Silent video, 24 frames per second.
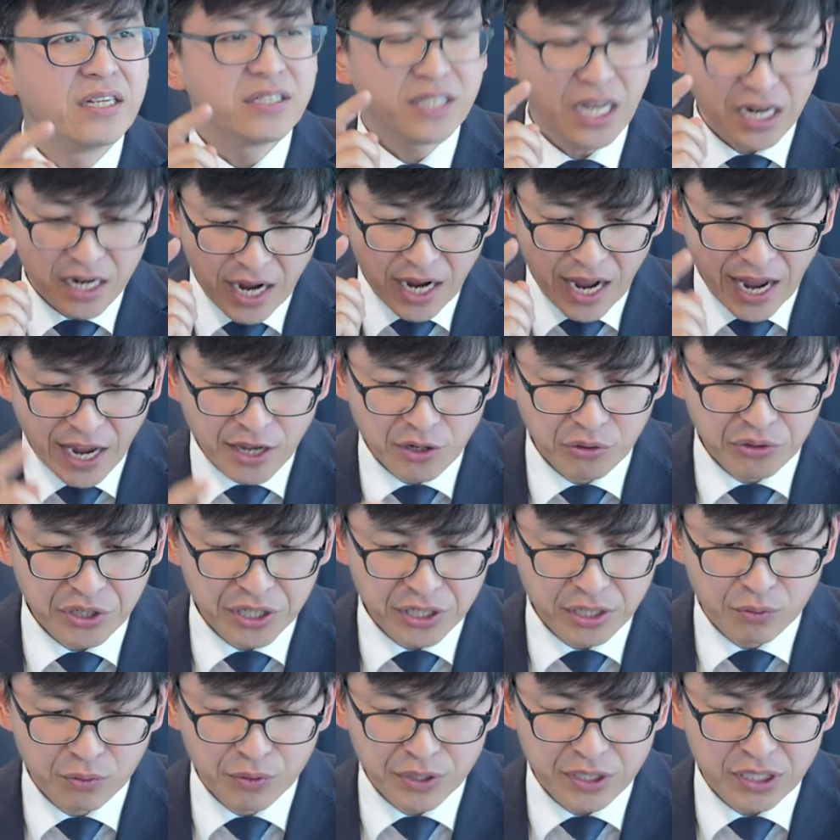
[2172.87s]
但是还有
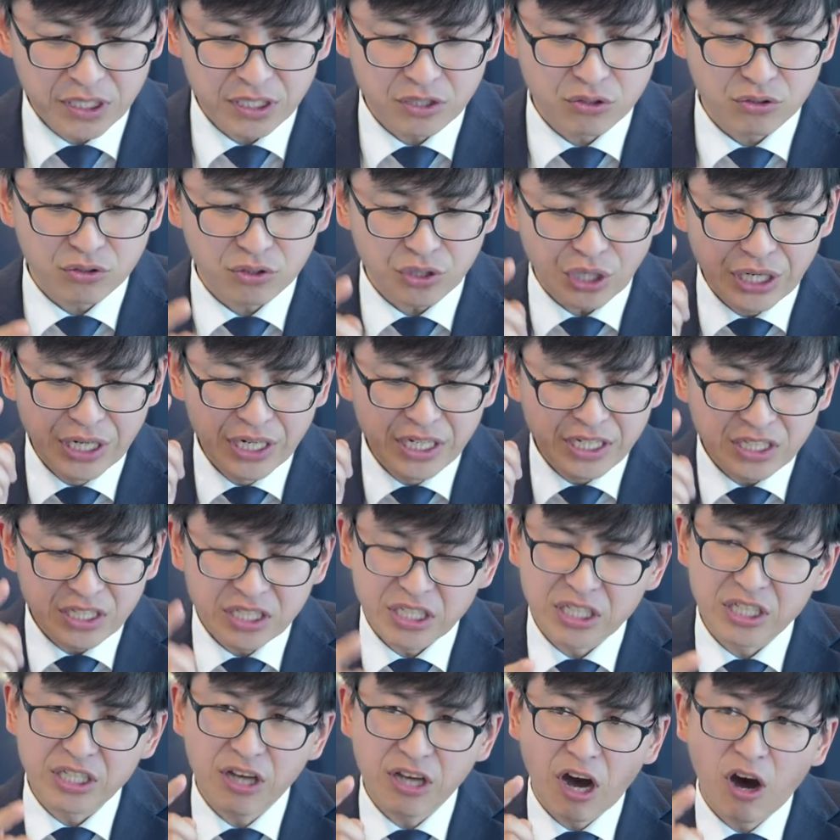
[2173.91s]
一个问题就是
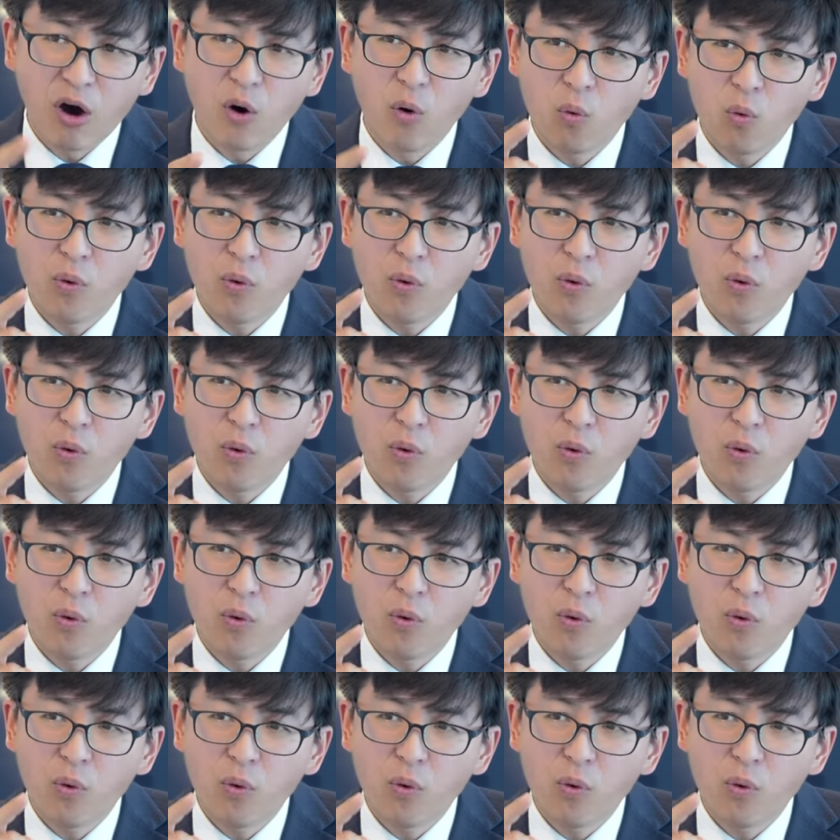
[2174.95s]
你要